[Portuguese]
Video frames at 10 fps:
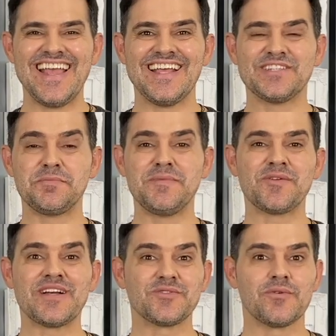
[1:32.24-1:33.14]
Esse
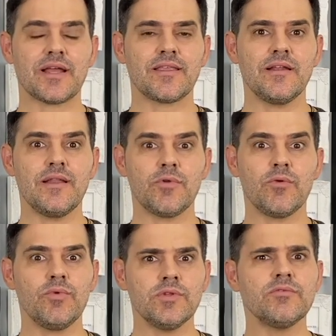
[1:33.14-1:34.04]
primeiro cantor aqui
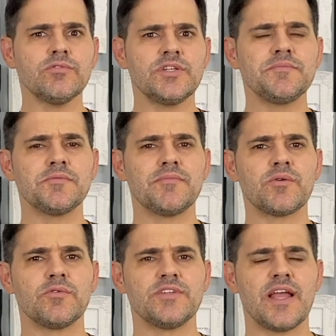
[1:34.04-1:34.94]
lembrou muito o timbre do
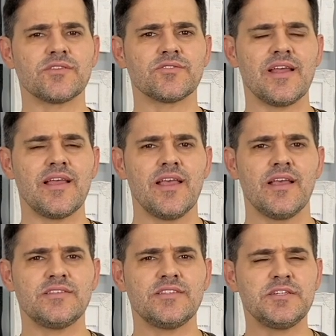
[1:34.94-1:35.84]
Michael Jackson, né?
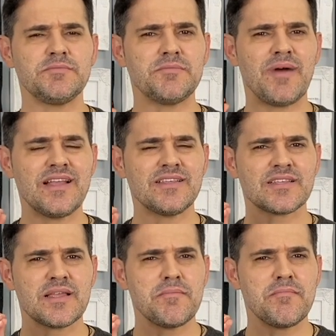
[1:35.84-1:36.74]
Esse timbre
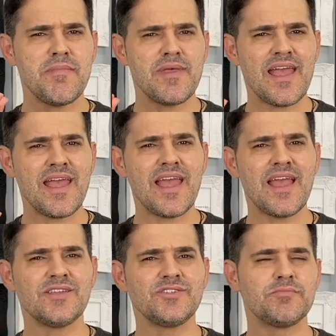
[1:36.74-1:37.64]
mais
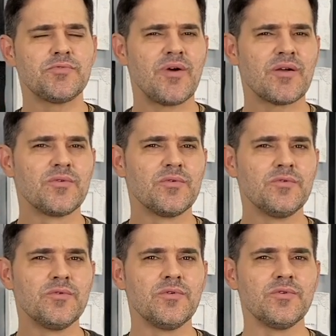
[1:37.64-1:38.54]
médio pro
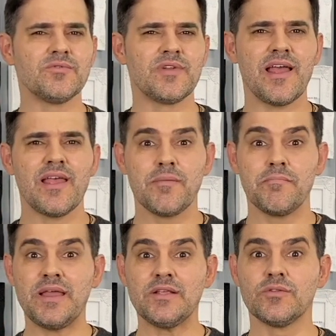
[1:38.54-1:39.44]
agudo, né?
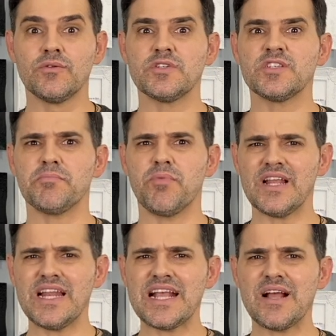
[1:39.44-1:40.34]
Bem doce. Pô,
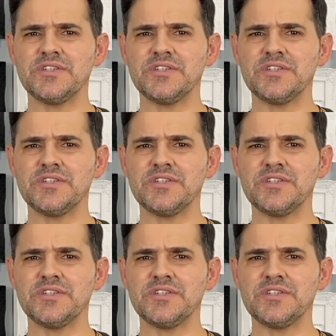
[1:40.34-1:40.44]
que legal